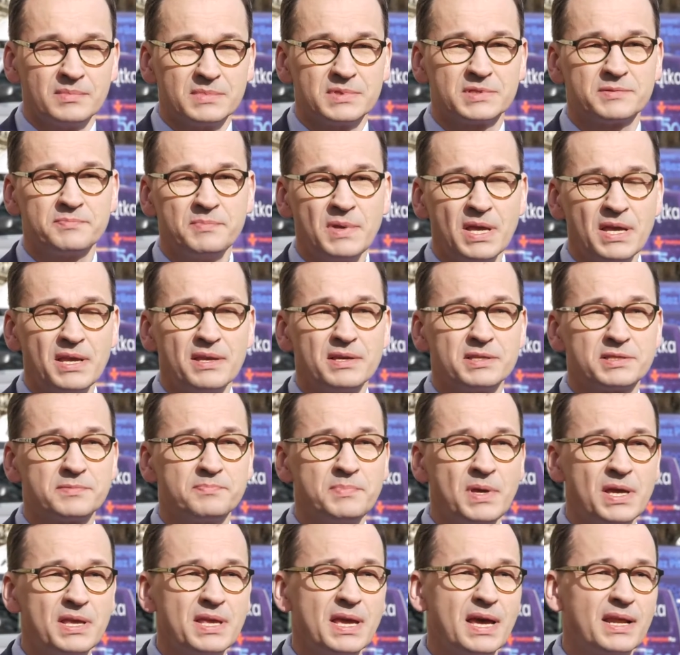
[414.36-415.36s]

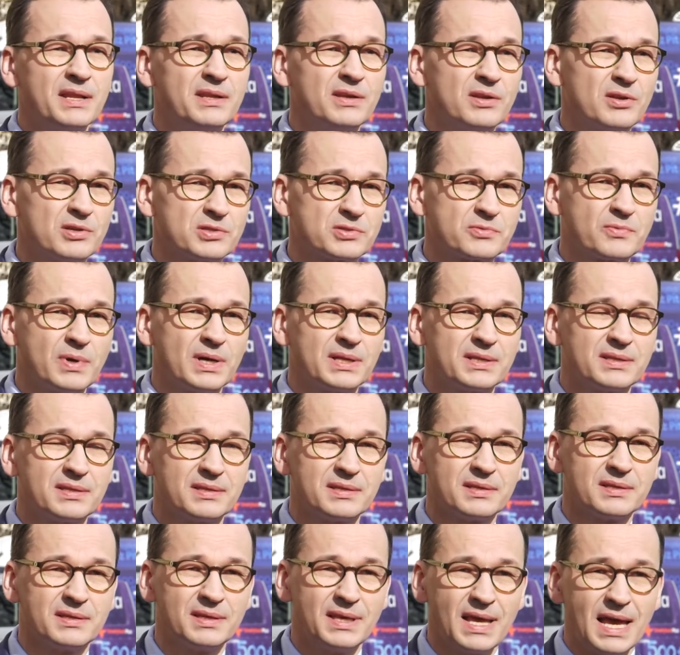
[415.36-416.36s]
zmieniany rozkład
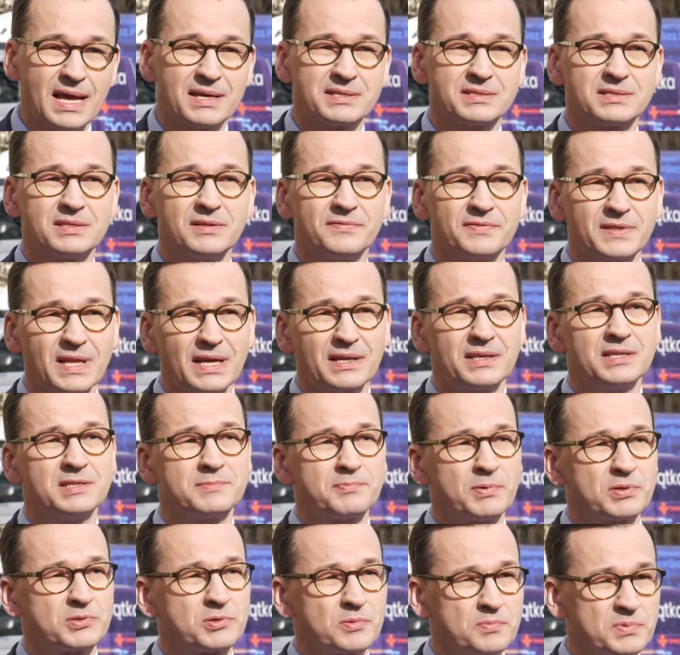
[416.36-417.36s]
jazdy w taki
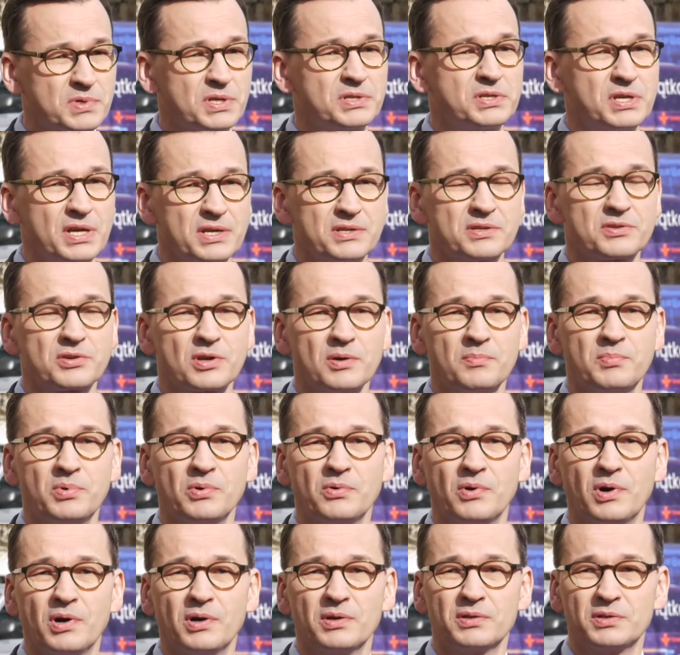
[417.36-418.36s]
sposób, że ciężko
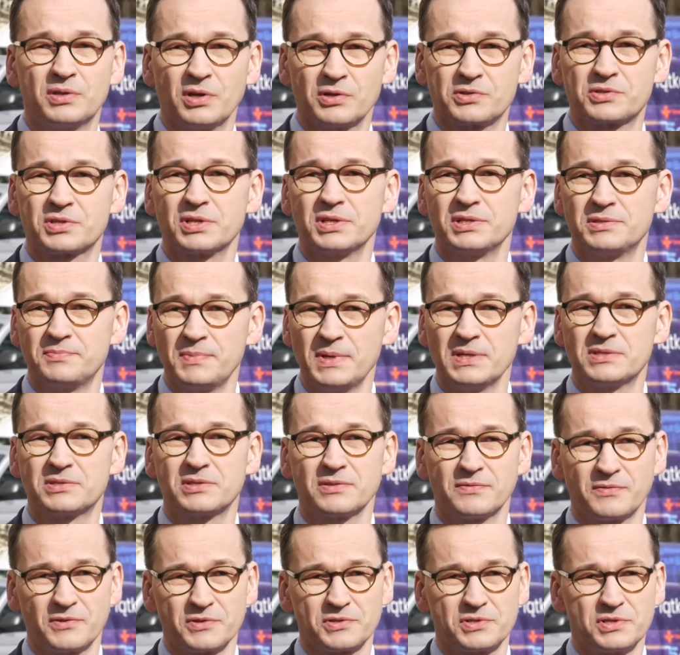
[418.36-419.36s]
było dotrzeć z
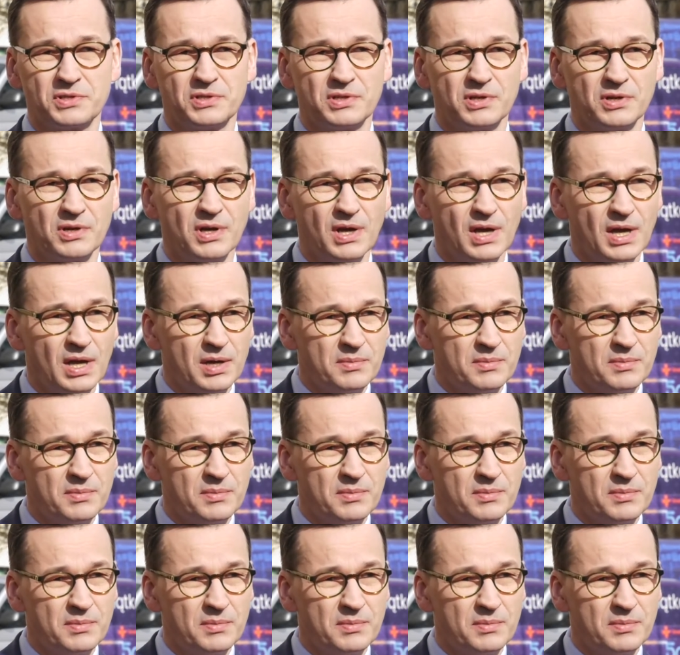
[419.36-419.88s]
miejscowości do